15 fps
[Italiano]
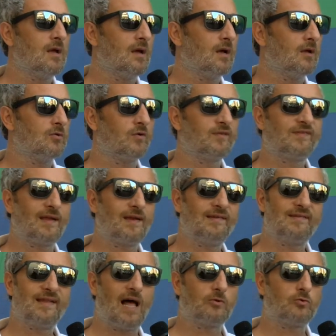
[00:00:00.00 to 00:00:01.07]
eh, non sarei
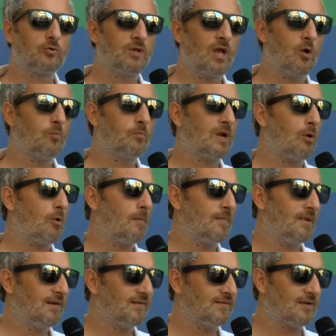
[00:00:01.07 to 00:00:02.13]
stato né un bravo
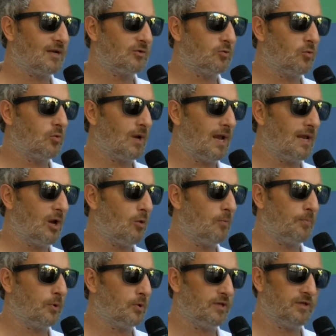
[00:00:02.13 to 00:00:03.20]
amministratore né
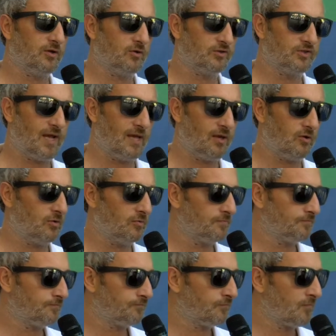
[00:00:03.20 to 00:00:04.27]
un politico
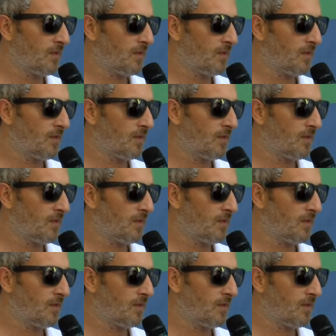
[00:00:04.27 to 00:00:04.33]
serio.